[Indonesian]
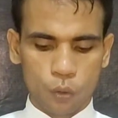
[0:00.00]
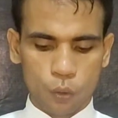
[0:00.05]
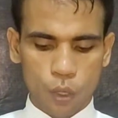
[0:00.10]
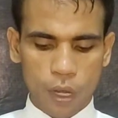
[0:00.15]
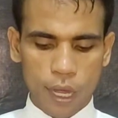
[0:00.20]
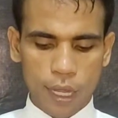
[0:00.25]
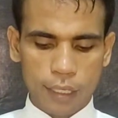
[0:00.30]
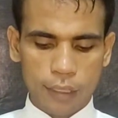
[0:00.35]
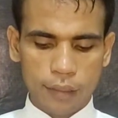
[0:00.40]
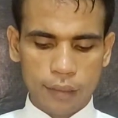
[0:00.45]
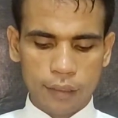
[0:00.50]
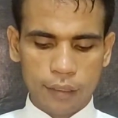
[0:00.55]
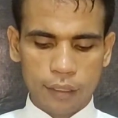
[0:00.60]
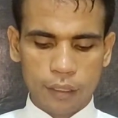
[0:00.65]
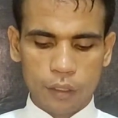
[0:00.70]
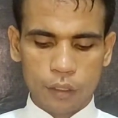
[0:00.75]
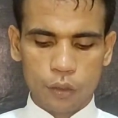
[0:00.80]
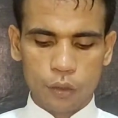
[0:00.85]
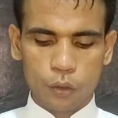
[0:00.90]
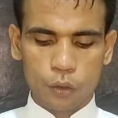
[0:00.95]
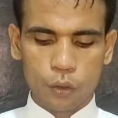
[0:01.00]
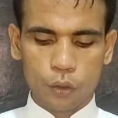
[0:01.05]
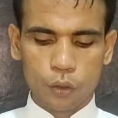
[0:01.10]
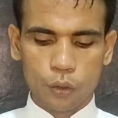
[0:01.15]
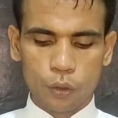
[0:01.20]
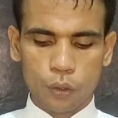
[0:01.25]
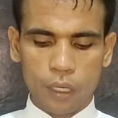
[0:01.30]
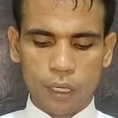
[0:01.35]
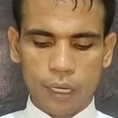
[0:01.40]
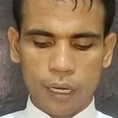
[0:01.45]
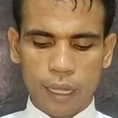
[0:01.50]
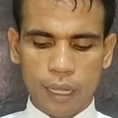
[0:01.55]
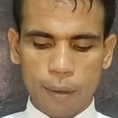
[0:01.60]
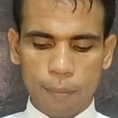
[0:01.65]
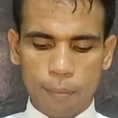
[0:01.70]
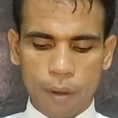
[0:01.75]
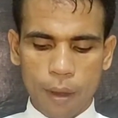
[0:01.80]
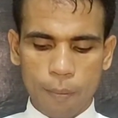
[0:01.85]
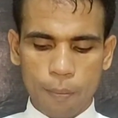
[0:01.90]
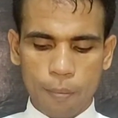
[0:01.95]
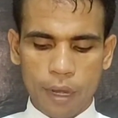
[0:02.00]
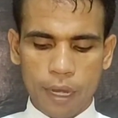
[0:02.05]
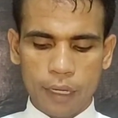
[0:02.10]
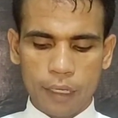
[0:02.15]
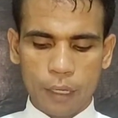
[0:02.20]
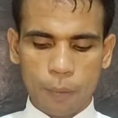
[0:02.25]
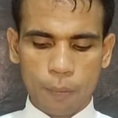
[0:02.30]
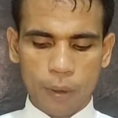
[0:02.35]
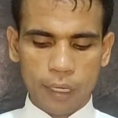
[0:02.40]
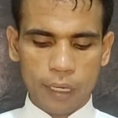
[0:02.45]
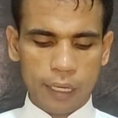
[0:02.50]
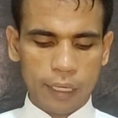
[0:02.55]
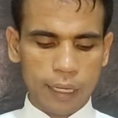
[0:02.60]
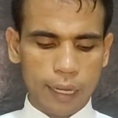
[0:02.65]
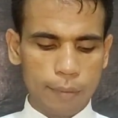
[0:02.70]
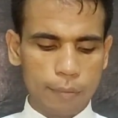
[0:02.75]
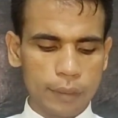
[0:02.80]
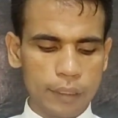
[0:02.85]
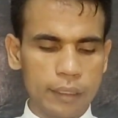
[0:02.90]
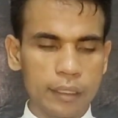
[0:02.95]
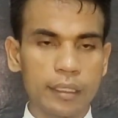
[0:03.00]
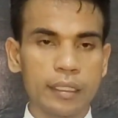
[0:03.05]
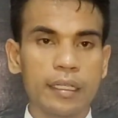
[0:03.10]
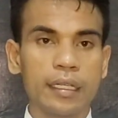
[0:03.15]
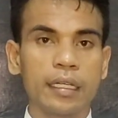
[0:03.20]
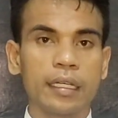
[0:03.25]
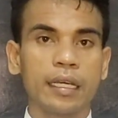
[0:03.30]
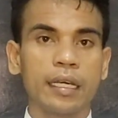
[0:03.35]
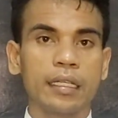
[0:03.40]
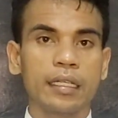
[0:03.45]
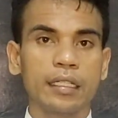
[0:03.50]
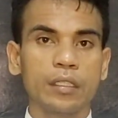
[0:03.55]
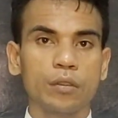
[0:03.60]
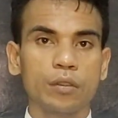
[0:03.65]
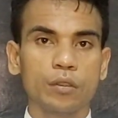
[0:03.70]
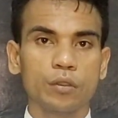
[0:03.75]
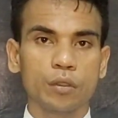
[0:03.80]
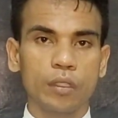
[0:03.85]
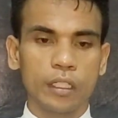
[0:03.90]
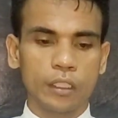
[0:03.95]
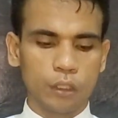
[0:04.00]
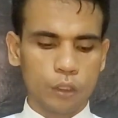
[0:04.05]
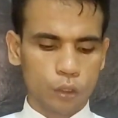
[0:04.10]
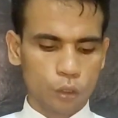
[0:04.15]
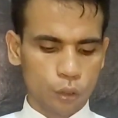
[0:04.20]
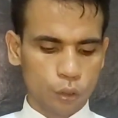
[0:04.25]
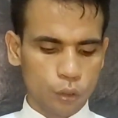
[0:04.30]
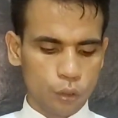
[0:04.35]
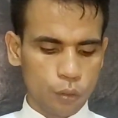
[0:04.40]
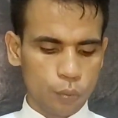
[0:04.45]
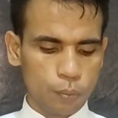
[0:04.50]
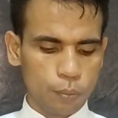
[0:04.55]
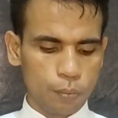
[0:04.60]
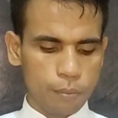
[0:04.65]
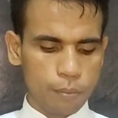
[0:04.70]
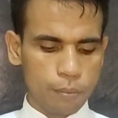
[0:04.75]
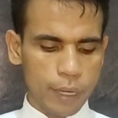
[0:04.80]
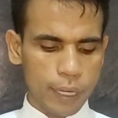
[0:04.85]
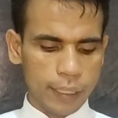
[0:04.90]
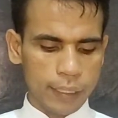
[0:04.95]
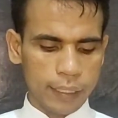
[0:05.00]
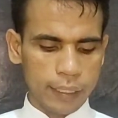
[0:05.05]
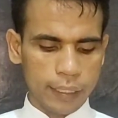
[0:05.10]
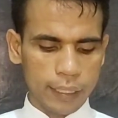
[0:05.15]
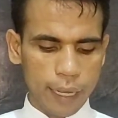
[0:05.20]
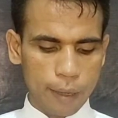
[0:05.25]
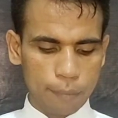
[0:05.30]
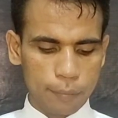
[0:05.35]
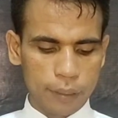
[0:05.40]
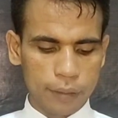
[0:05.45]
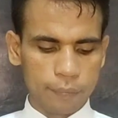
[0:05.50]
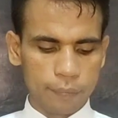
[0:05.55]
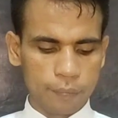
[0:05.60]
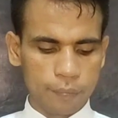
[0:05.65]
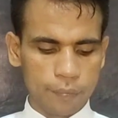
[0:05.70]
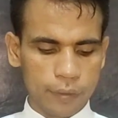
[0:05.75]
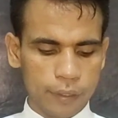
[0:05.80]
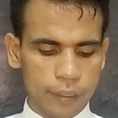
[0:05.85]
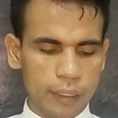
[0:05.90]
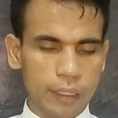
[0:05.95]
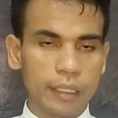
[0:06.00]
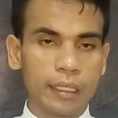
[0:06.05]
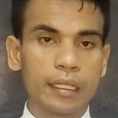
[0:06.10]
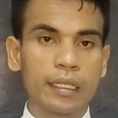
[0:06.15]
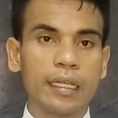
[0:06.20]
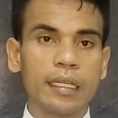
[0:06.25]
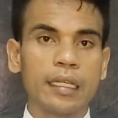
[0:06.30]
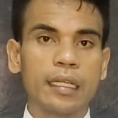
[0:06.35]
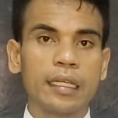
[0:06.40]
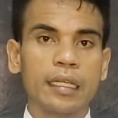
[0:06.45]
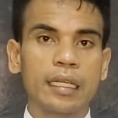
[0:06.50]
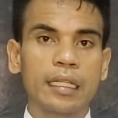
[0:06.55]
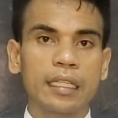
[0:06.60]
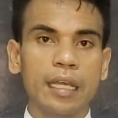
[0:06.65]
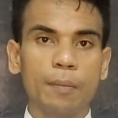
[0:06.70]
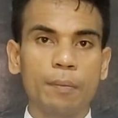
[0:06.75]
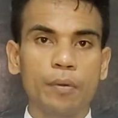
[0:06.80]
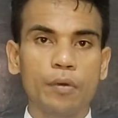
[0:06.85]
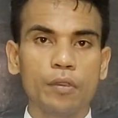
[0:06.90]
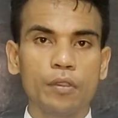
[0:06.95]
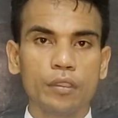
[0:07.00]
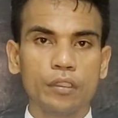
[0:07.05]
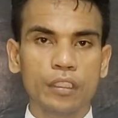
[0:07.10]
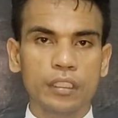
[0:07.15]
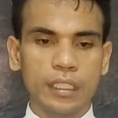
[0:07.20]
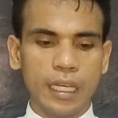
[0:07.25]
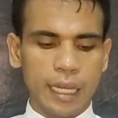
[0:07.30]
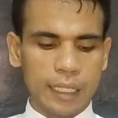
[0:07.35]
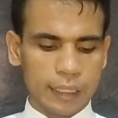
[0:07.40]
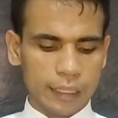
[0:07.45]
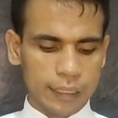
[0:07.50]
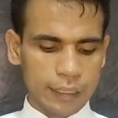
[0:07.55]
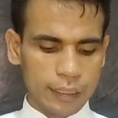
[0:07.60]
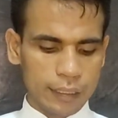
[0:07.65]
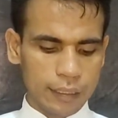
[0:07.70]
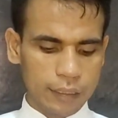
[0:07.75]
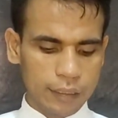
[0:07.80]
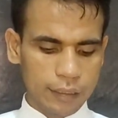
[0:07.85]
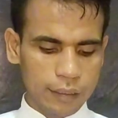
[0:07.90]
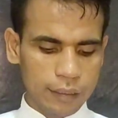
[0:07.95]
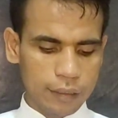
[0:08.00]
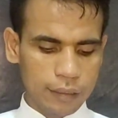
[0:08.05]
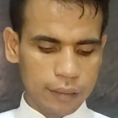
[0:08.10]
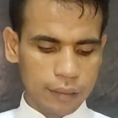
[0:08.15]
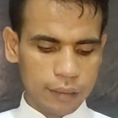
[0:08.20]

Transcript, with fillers: "Tuhan, tunjukkanlah Bapa kepada kami, dan itu sudah cukup bagi kami." Kita pun saat ini